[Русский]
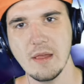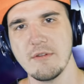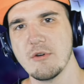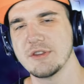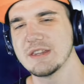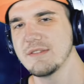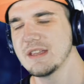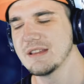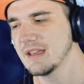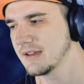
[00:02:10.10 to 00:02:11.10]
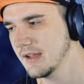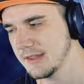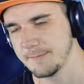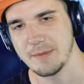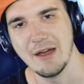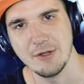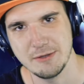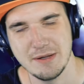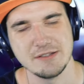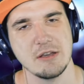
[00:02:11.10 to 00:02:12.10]
вы его где-то видели на экране. А вот
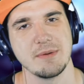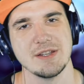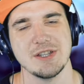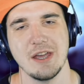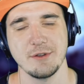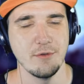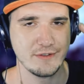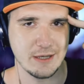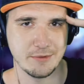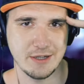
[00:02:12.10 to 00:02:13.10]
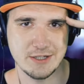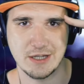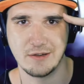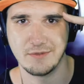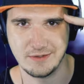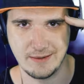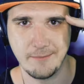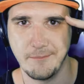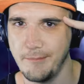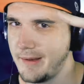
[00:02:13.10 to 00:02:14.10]
теперь я с вами прощаюсь. Всем удачки,
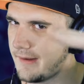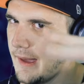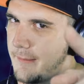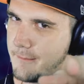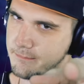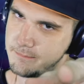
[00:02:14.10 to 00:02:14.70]
всем пока.